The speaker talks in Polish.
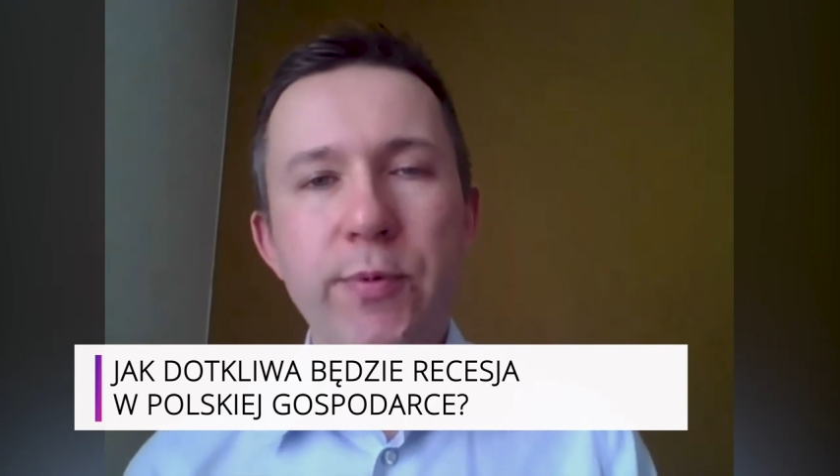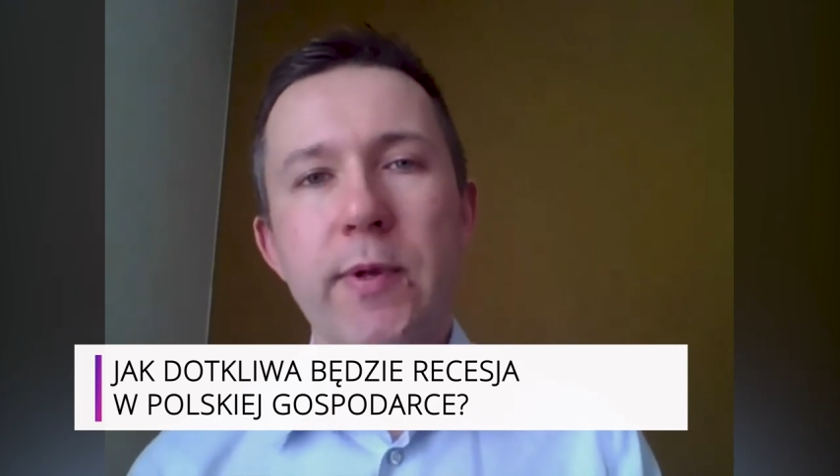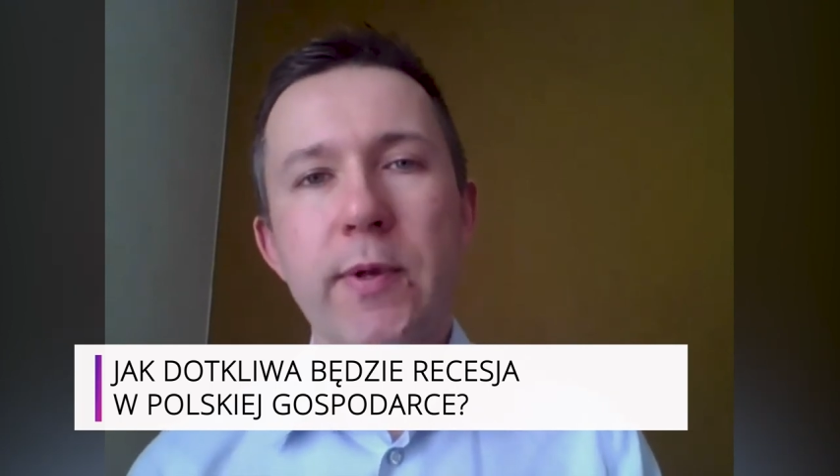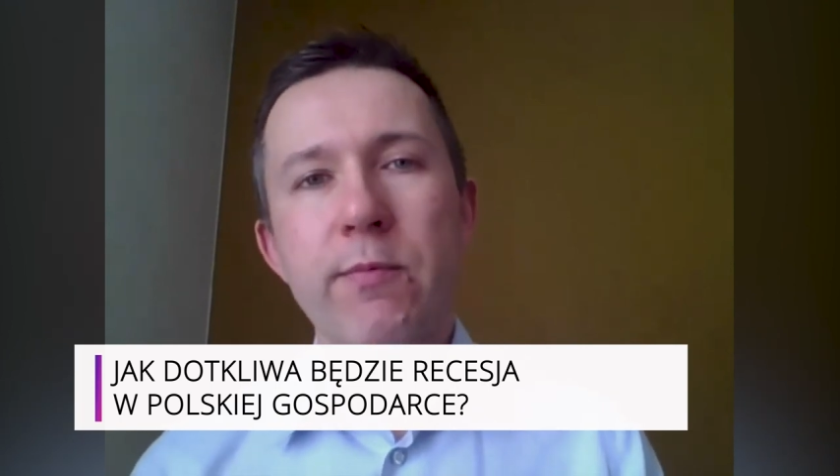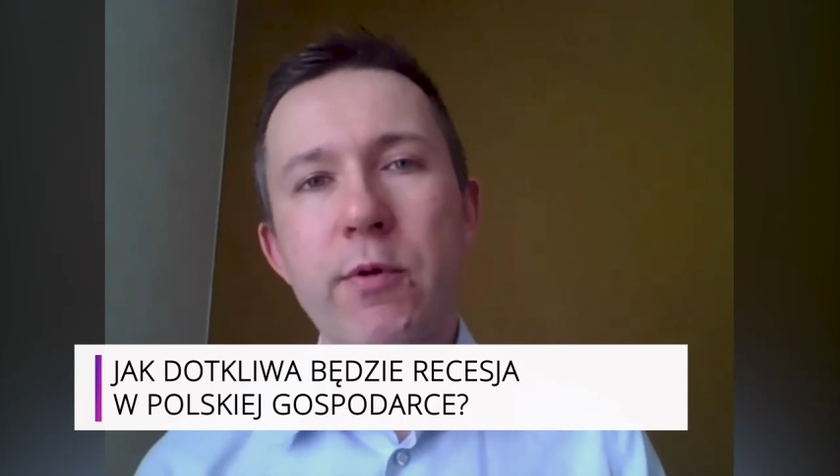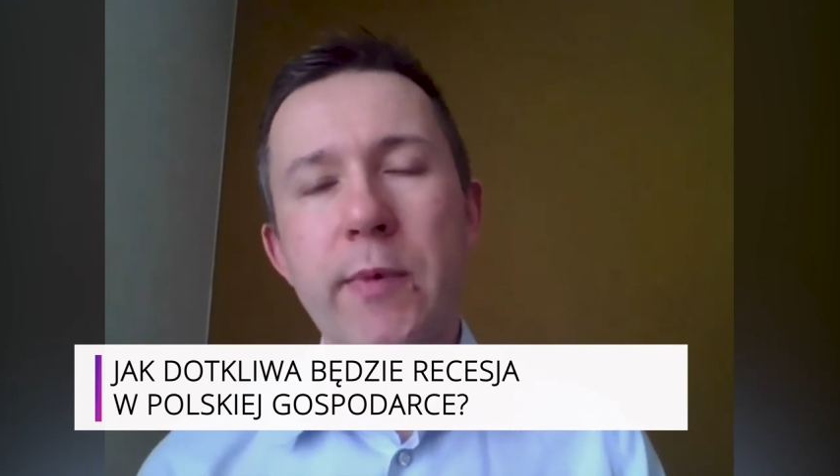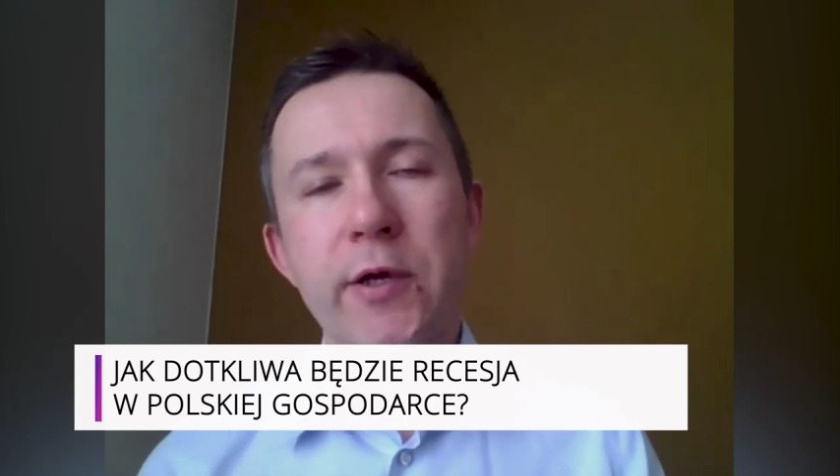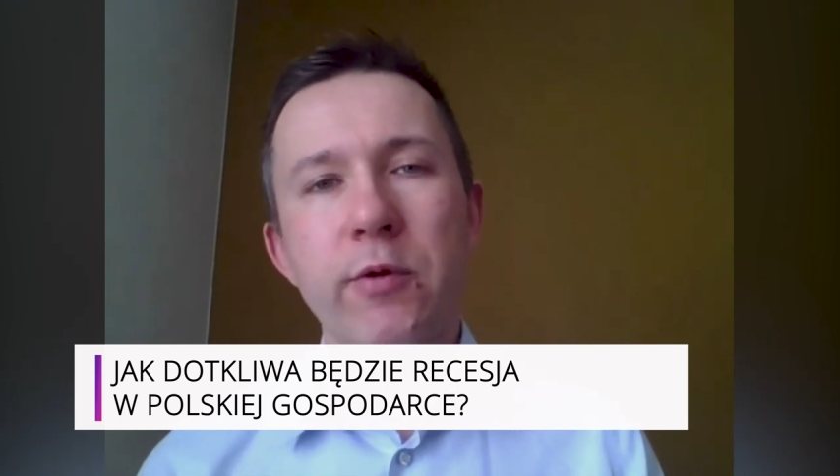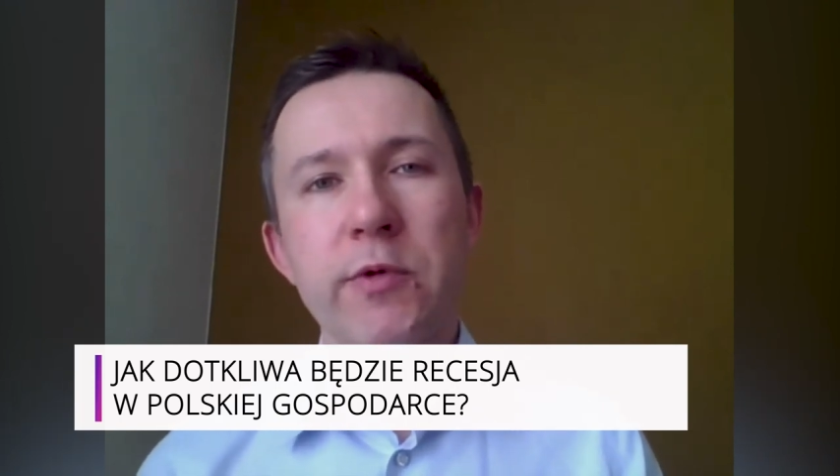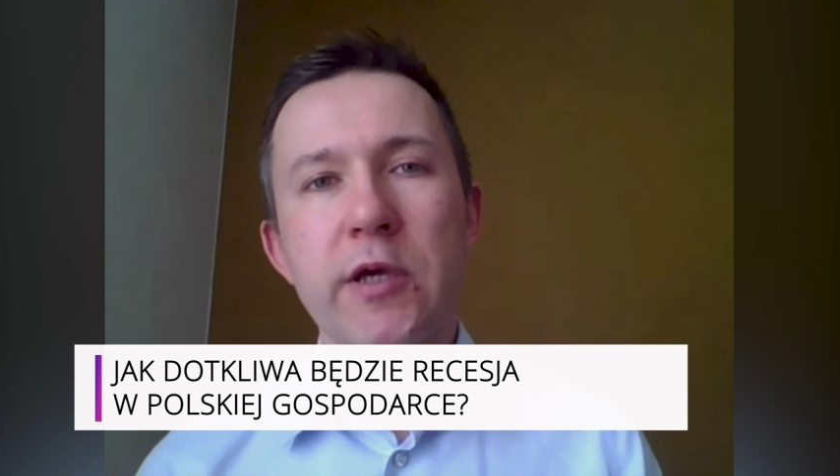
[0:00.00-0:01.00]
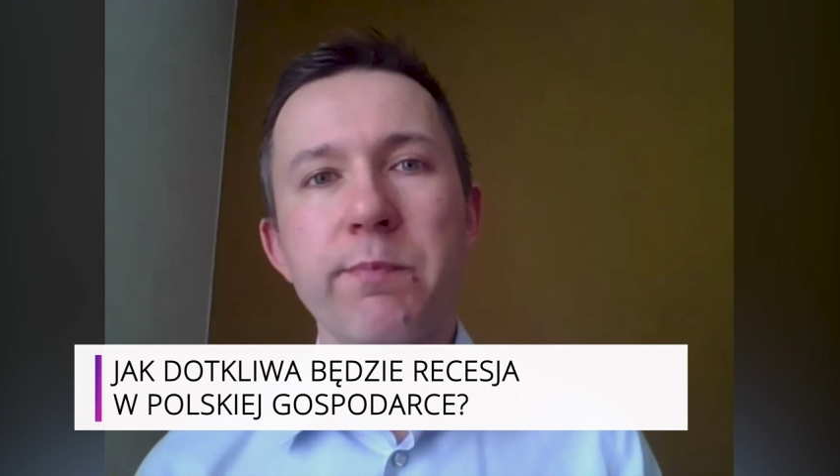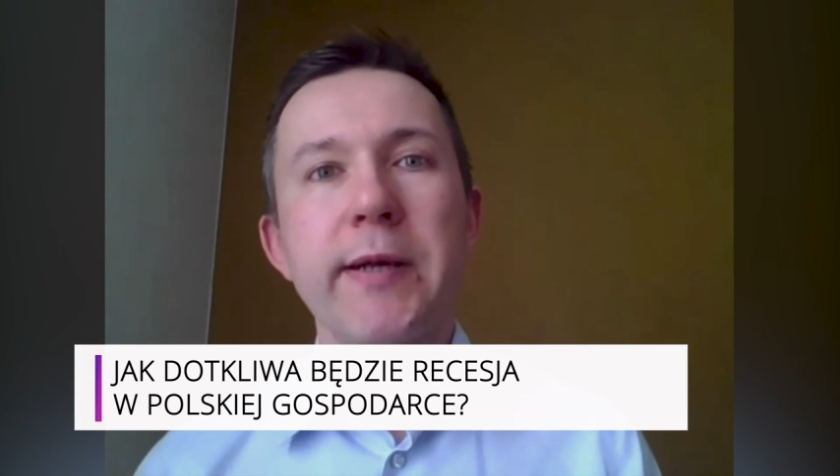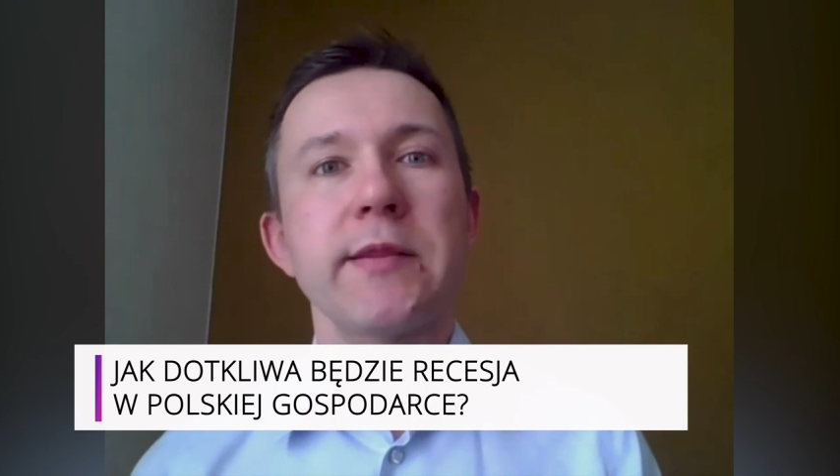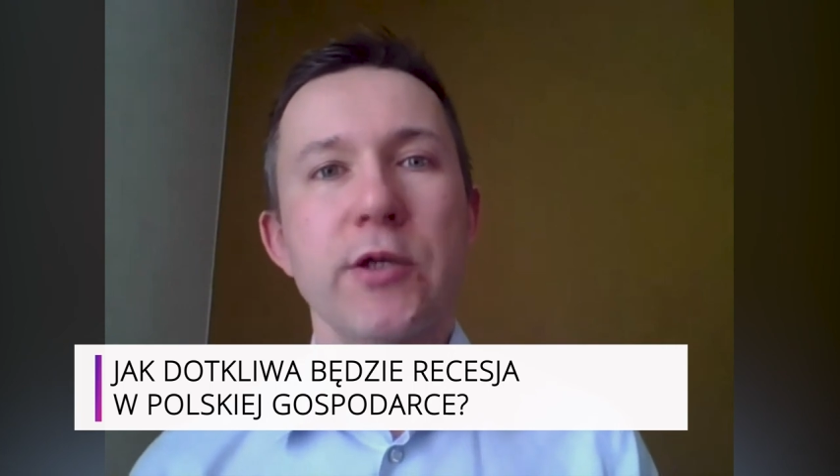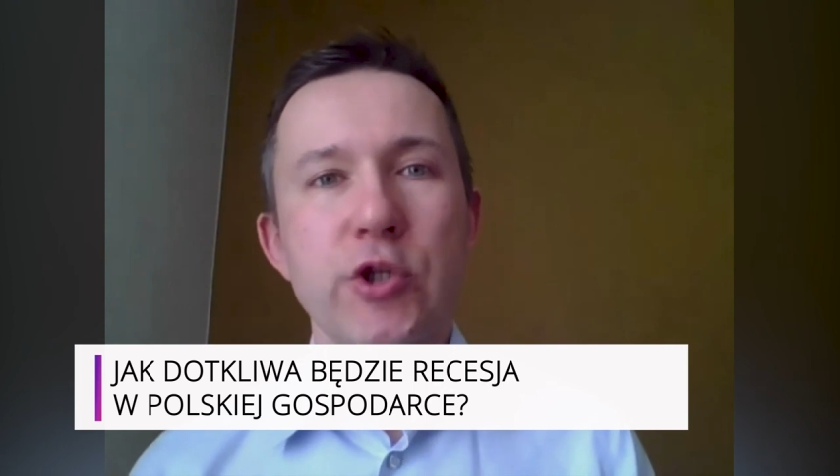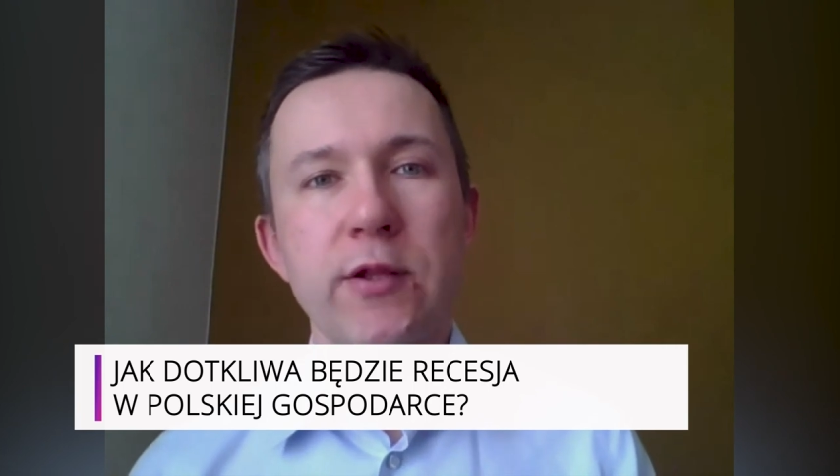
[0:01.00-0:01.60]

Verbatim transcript: problemy mają jej partnerzy